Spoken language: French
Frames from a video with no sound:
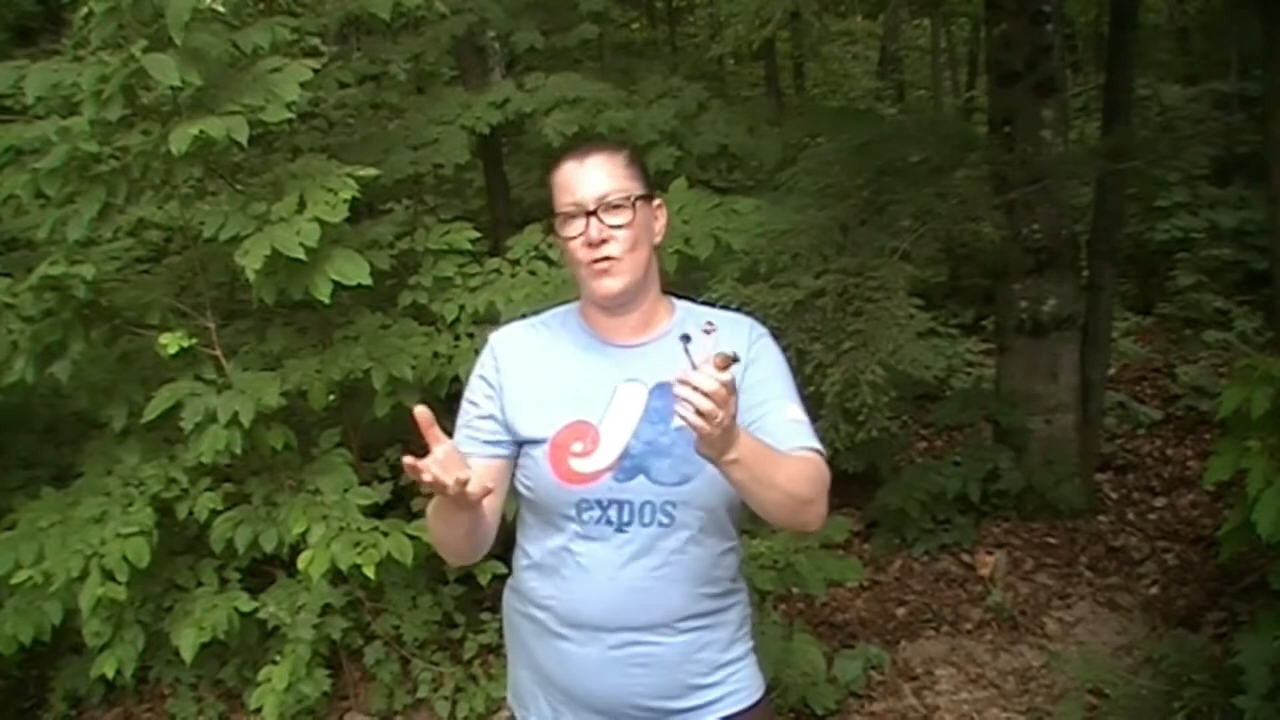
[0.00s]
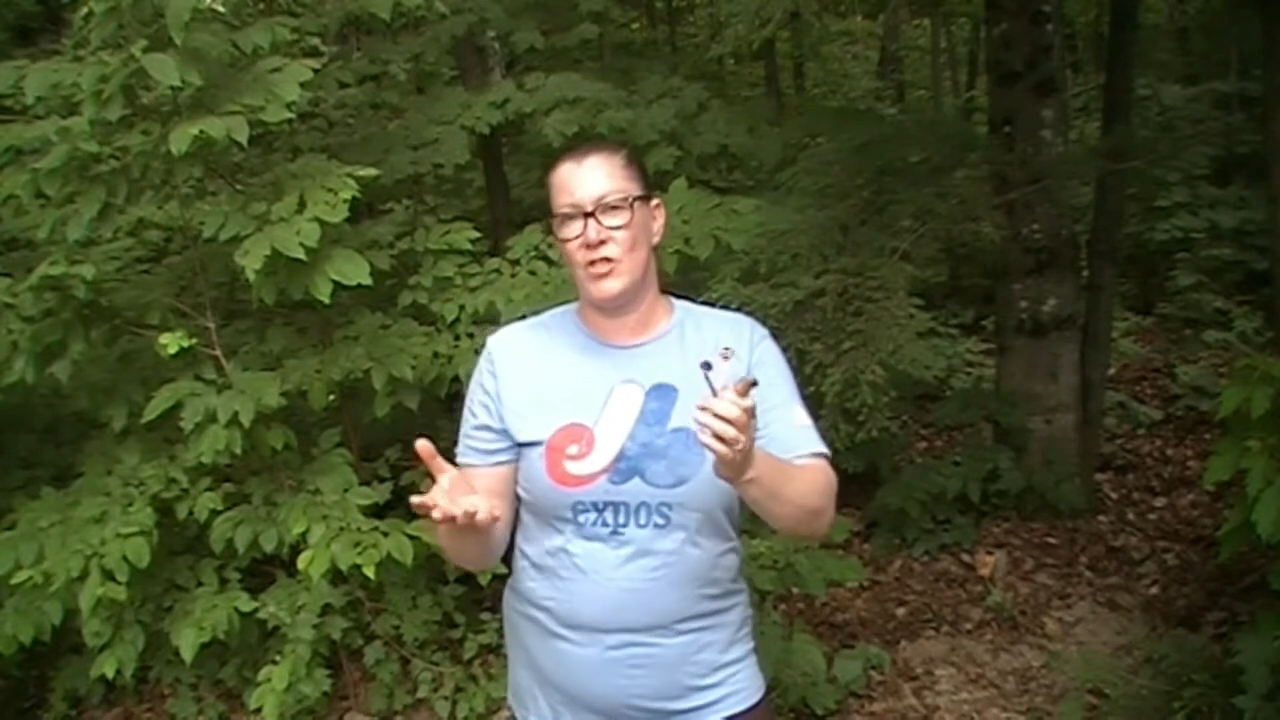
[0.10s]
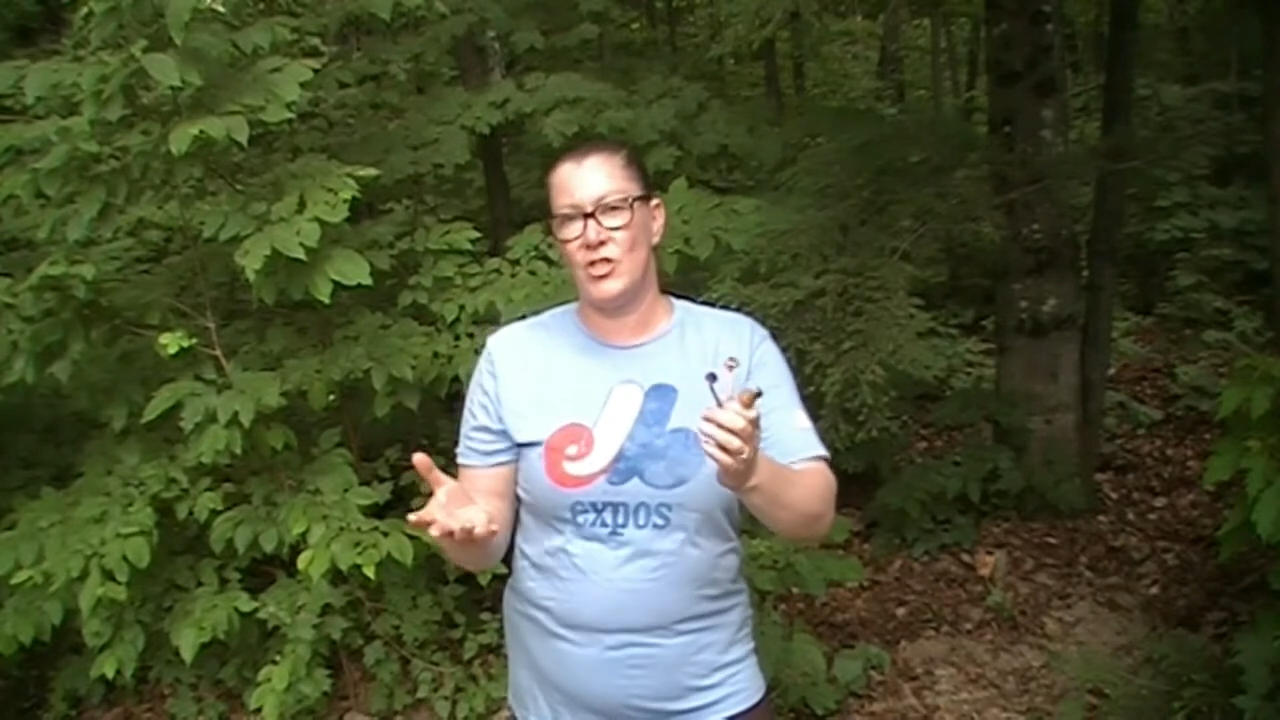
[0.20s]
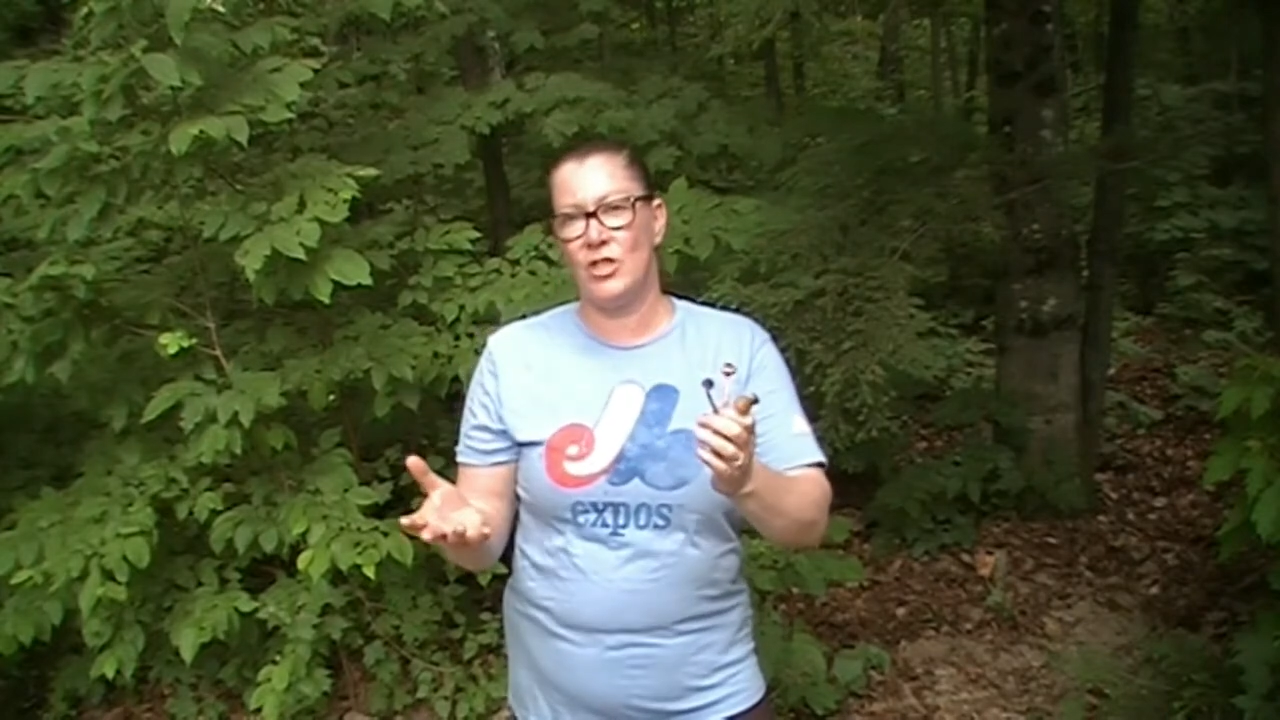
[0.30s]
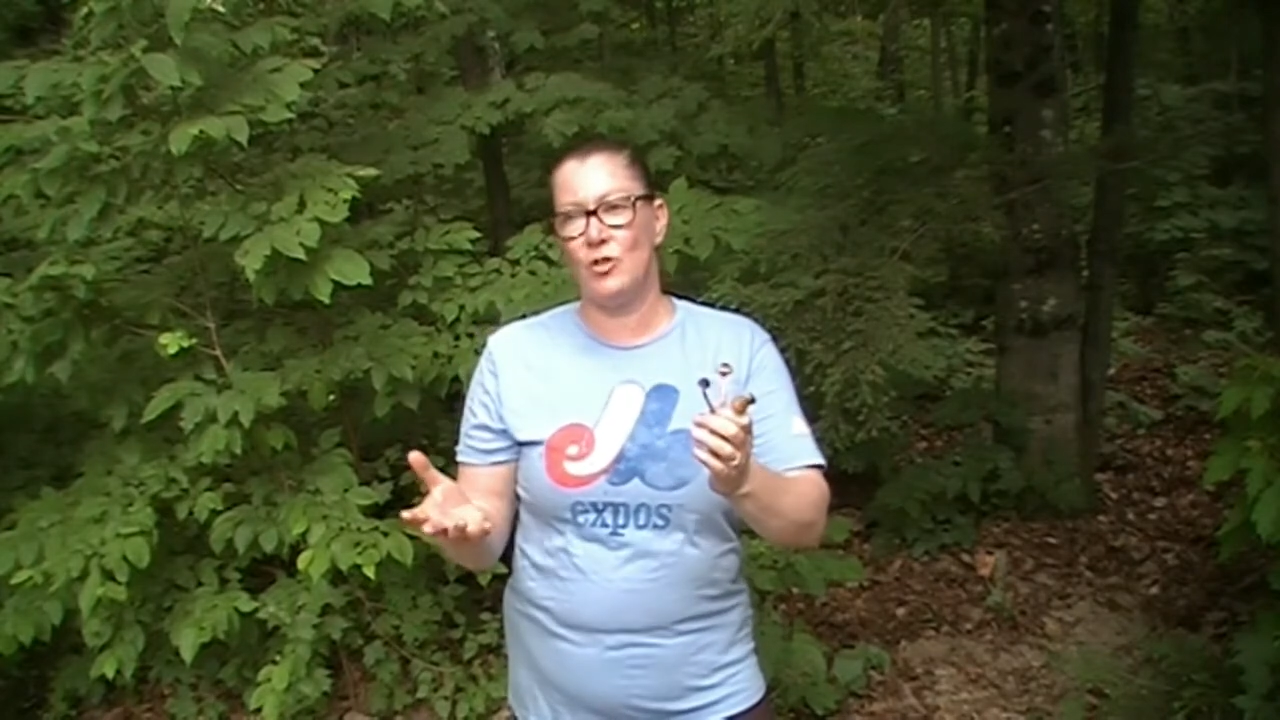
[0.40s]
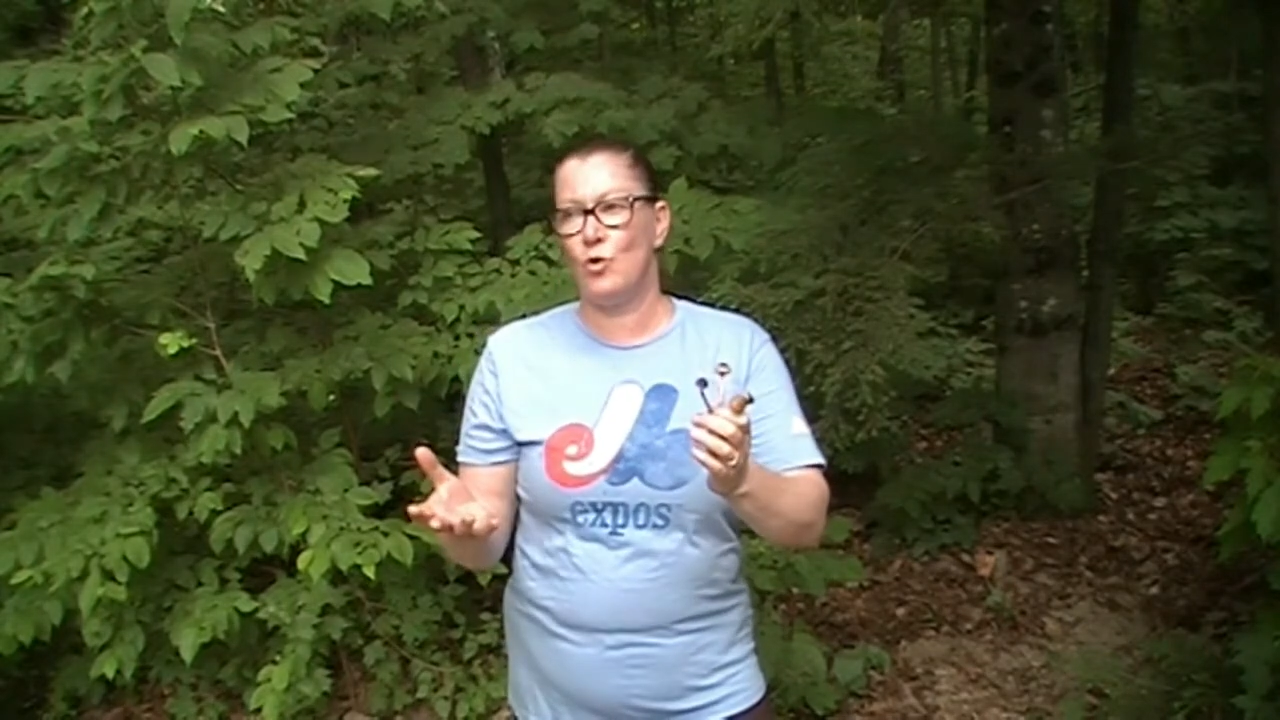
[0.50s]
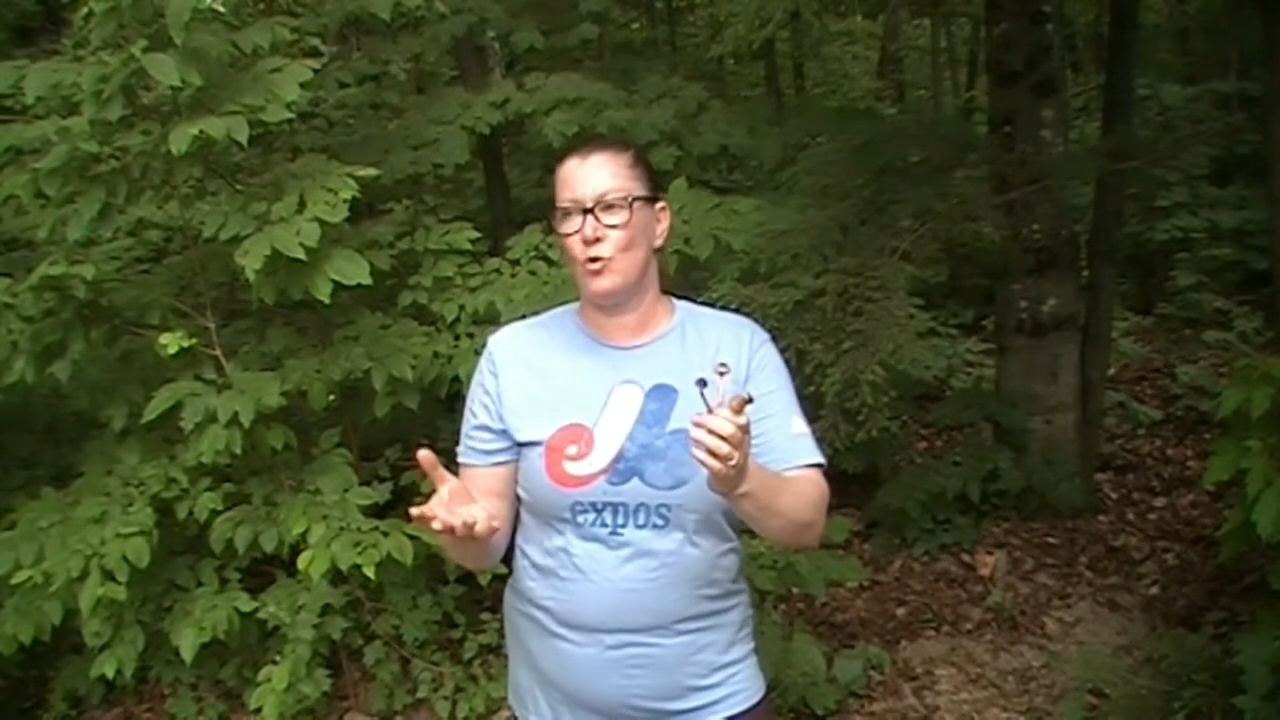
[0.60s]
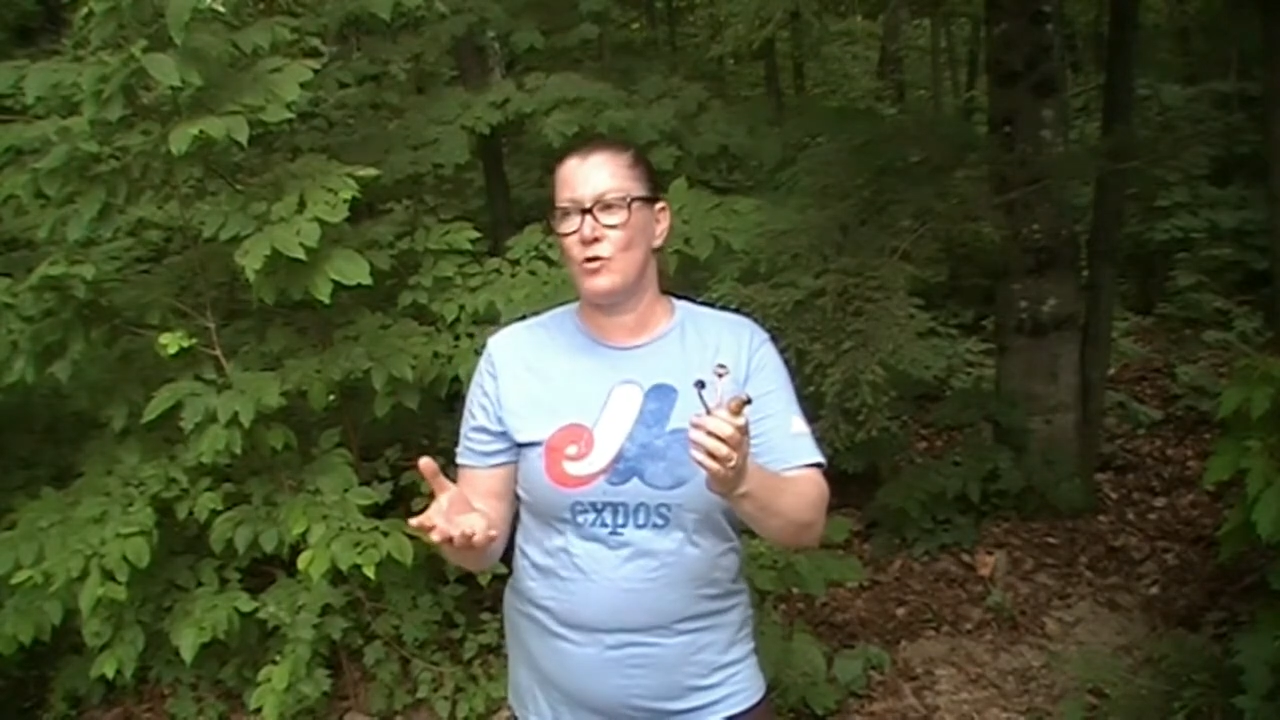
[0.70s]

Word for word: végétaux,